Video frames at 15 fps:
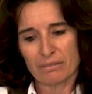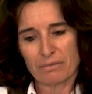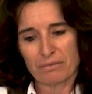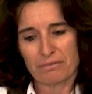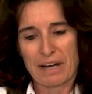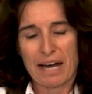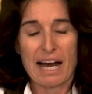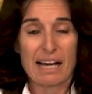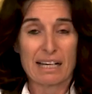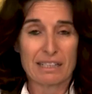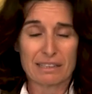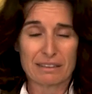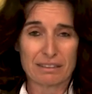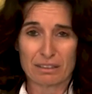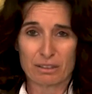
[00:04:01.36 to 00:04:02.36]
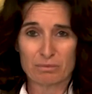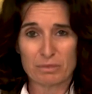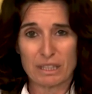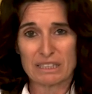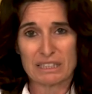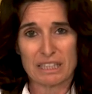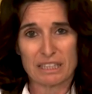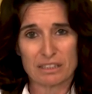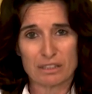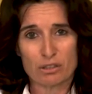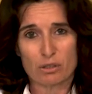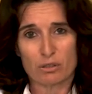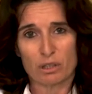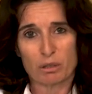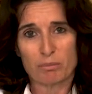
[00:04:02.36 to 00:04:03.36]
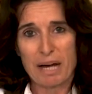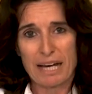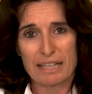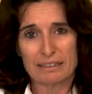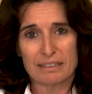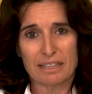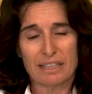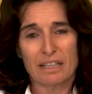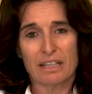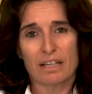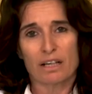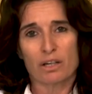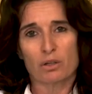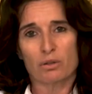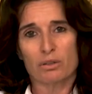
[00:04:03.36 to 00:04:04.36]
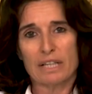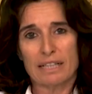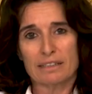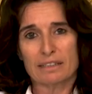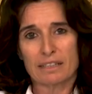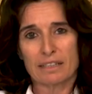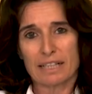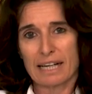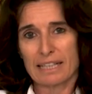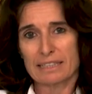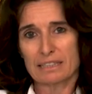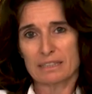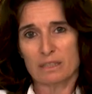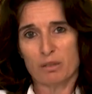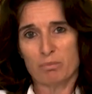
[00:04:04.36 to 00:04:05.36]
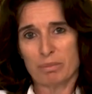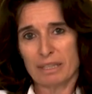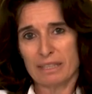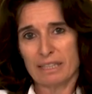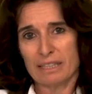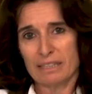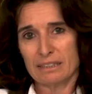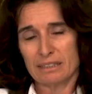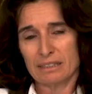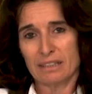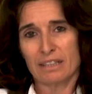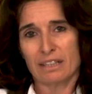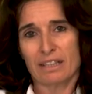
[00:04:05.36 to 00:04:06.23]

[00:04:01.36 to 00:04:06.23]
Fa eh, una serie di scorribande con gli altri ragazzi del paese.